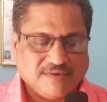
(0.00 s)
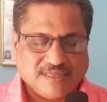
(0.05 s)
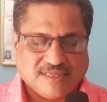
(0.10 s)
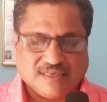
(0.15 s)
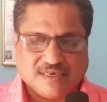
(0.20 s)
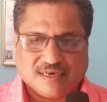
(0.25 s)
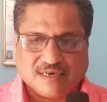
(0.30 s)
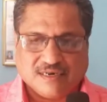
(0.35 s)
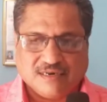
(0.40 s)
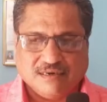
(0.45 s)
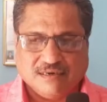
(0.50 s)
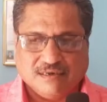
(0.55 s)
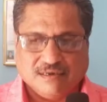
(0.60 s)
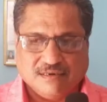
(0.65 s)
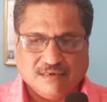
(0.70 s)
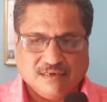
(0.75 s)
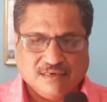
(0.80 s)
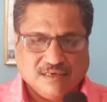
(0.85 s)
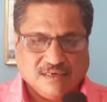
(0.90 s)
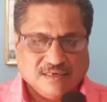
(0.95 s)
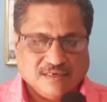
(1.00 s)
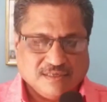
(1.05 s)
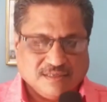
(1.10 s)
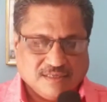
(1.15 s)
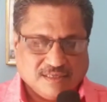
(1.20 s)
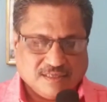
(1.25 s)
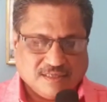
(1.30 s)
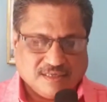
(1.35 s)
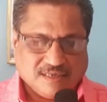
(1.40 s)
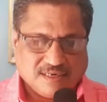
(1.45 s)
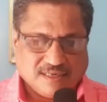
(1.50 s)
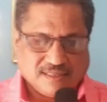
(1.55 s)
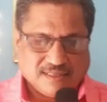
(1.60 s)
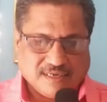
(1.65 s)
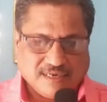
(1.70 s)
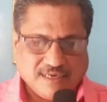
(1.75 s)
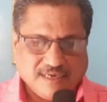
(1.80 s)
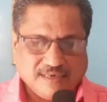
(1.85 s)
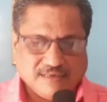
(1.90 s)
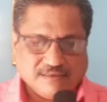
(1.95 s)
வைத்தார்கள் இந்த
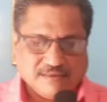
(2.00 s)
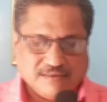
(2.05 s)
திட்டத்திலே